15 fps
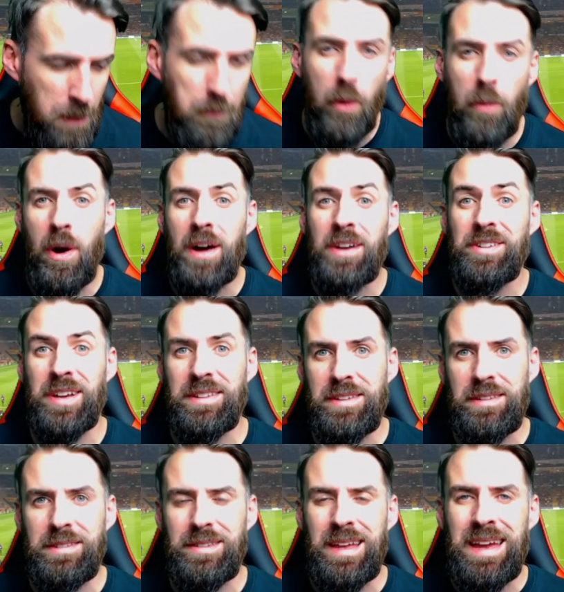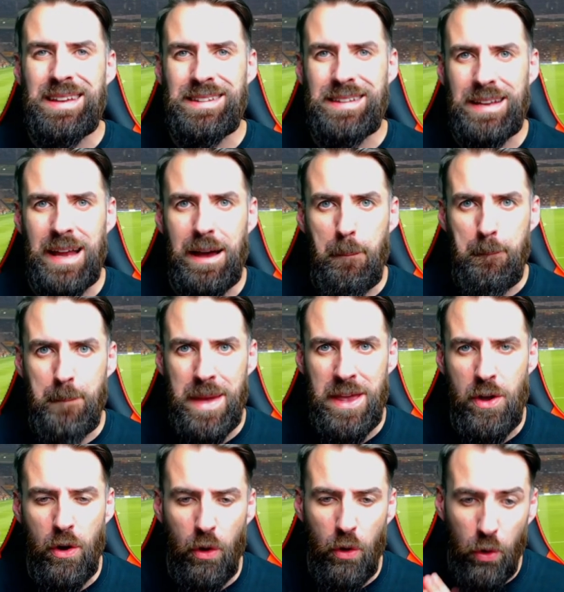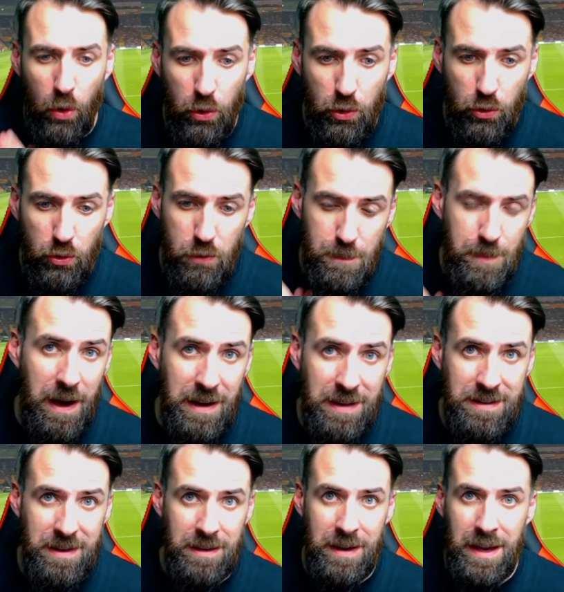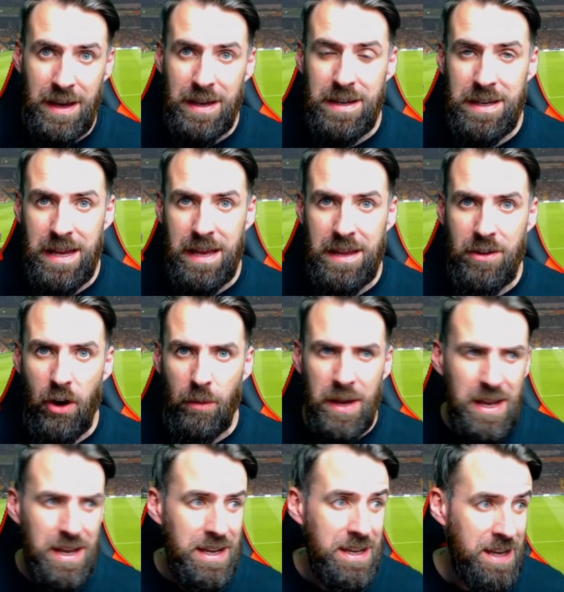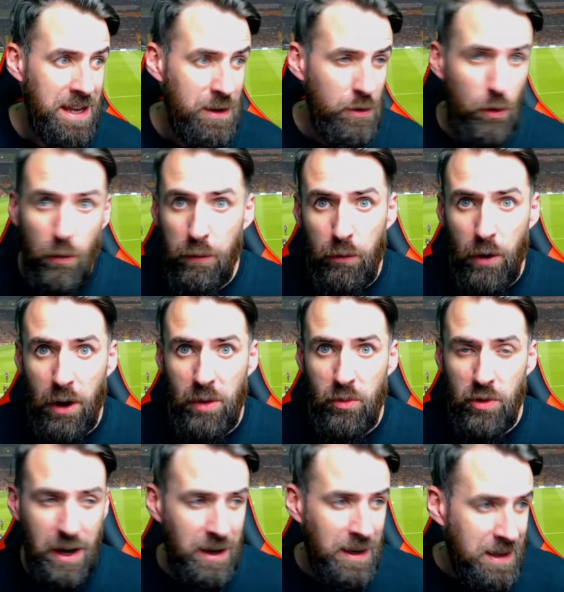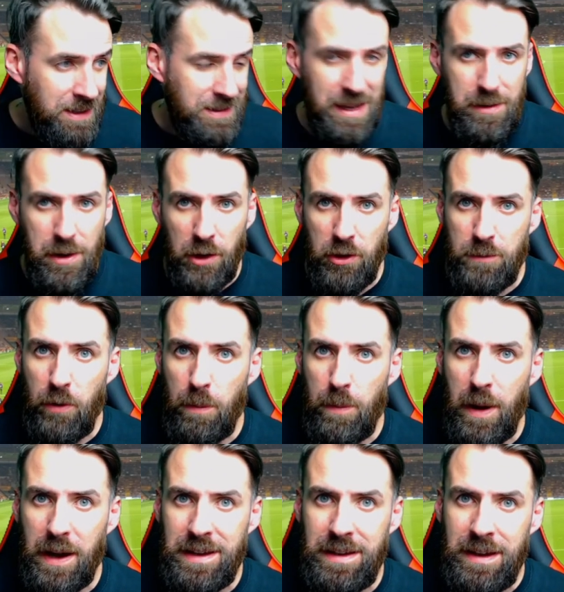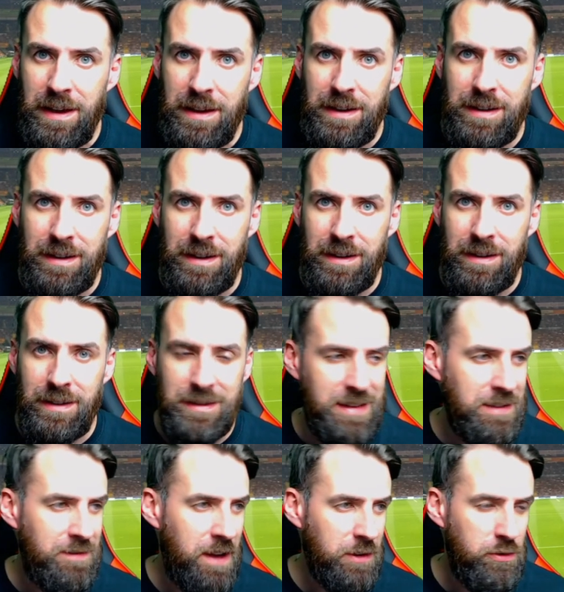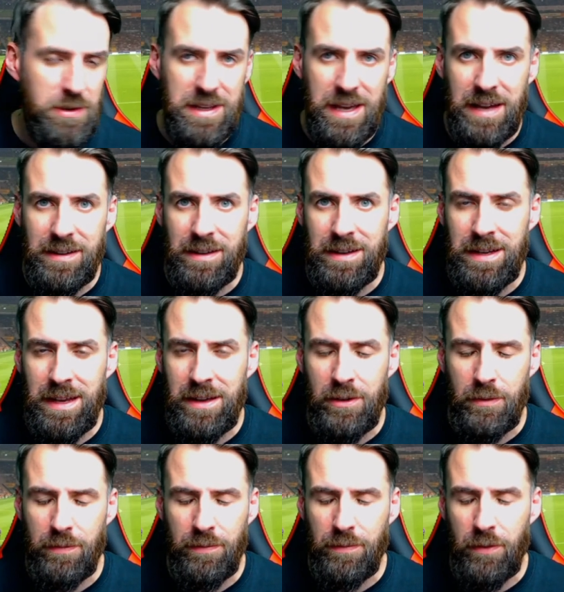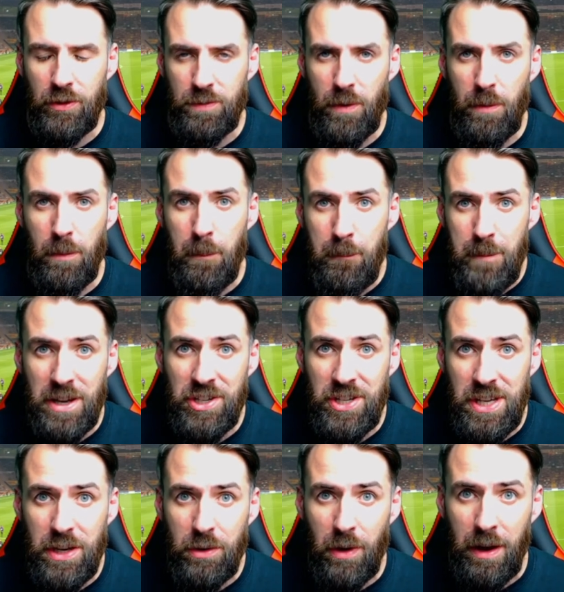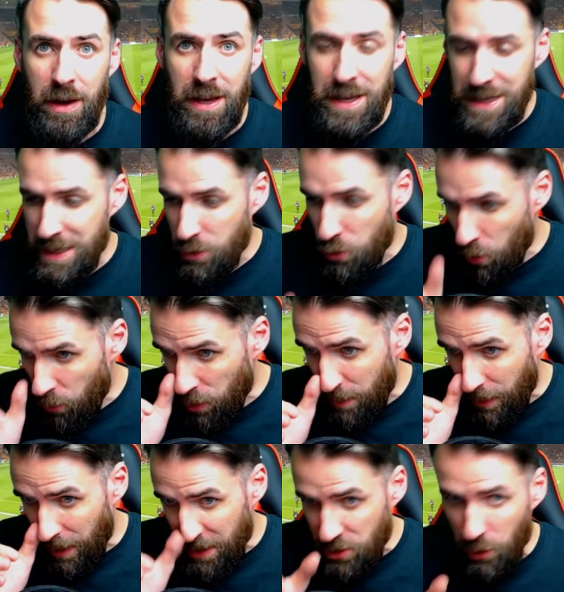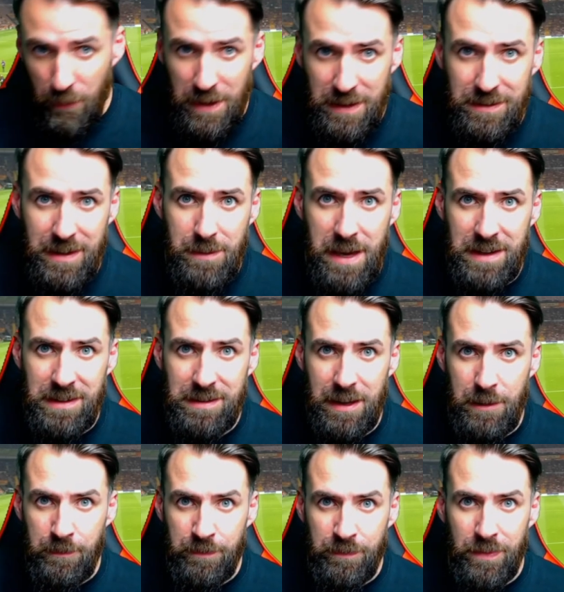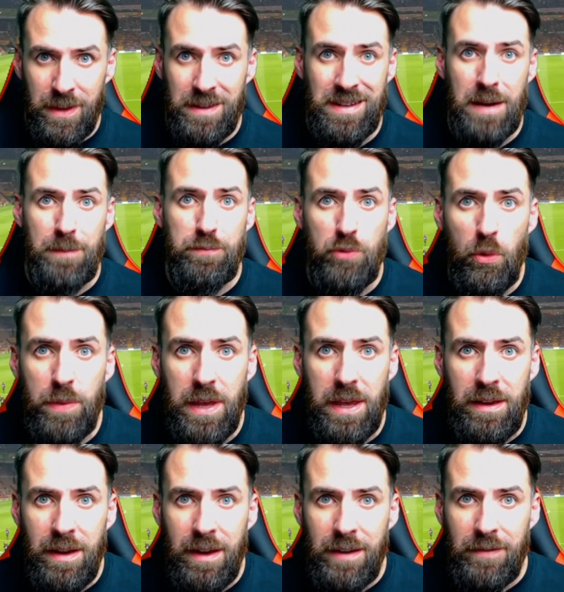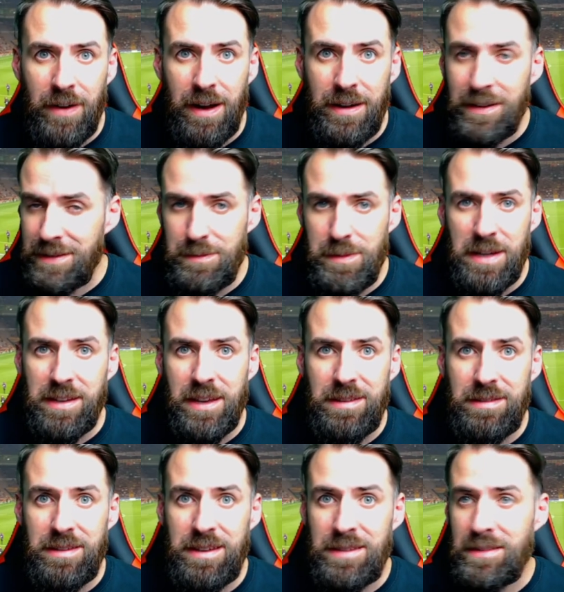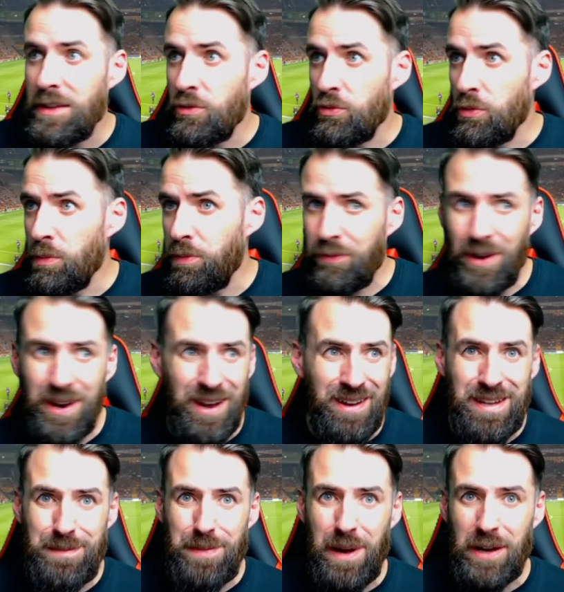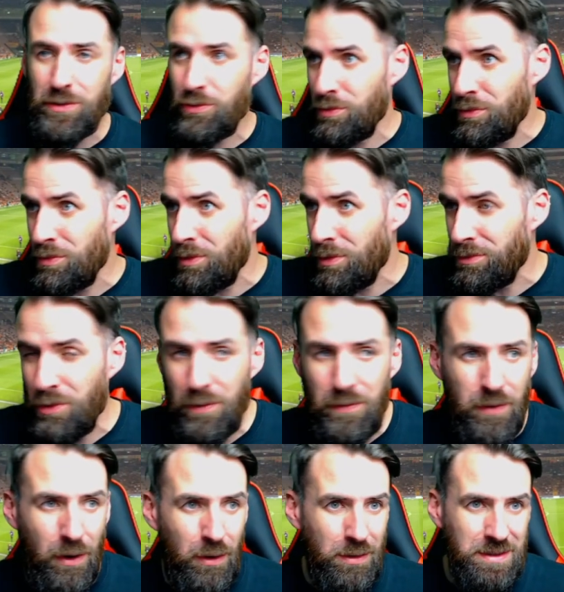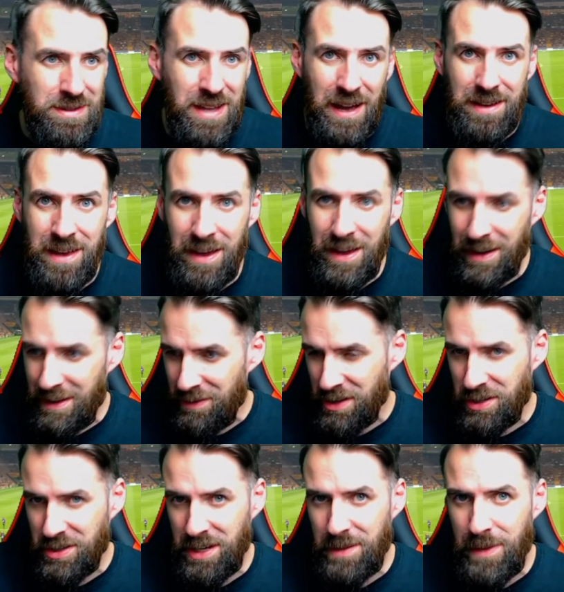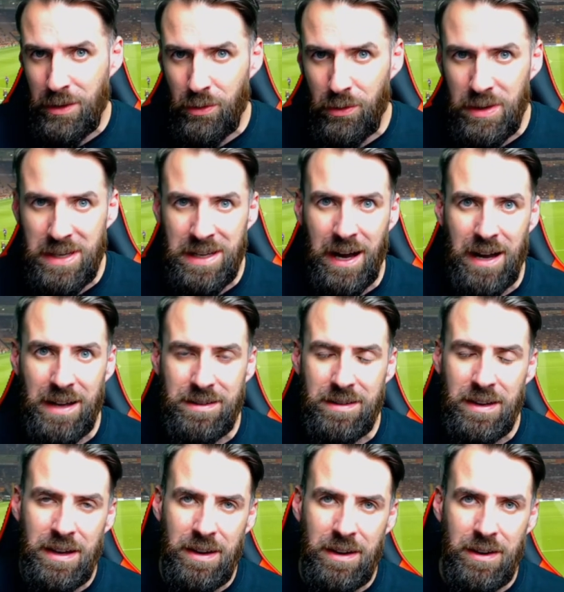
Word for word: Pour moi, j'insiste, c'est la meilleure recrue parisienne. Il est énorme, il est au four et moulin, c'est les meilleures notes pour Paris, 7,4, euh, il est euh, franchement magique quoi. Il combo les brèches, en fait, c'est le mec, c'est un plombier, enfin, c'est Matrix, il se dédouble, voilà, il est partout, euh, devant, derrière, il vient chercher des ballons, il gratte.